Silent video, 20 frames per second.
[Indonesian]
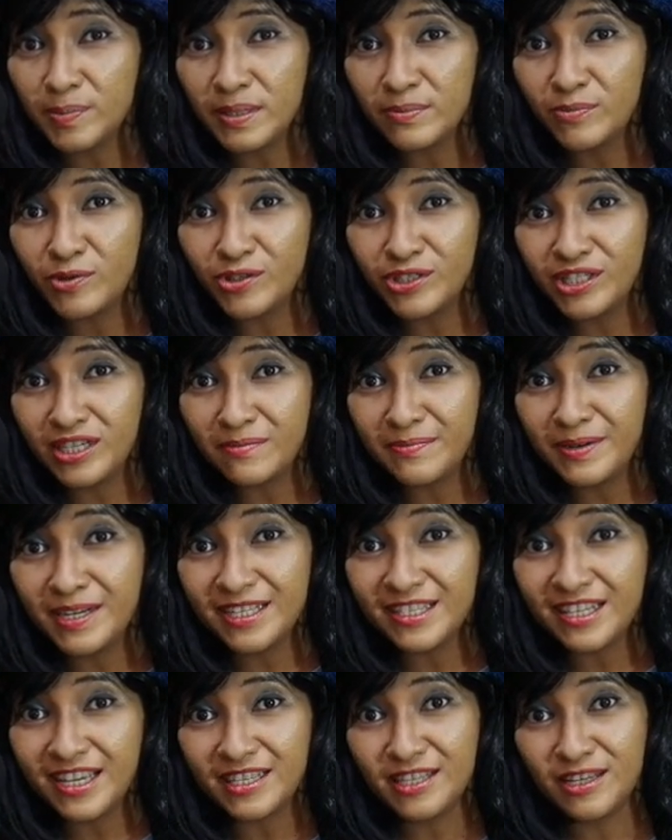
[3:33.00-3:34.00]
adalah
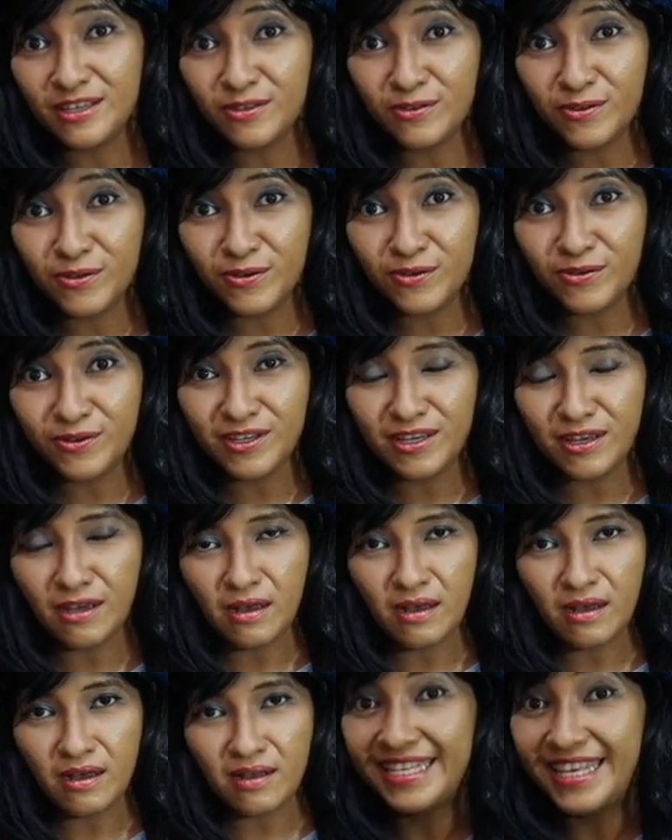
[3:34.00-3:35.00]
supermodel pada saat
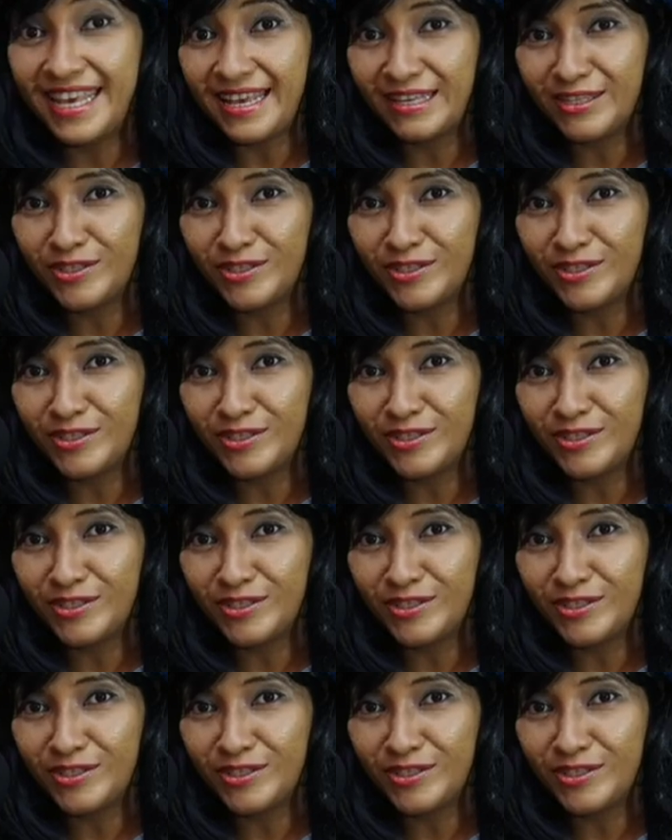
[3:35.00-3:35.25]
itu ya.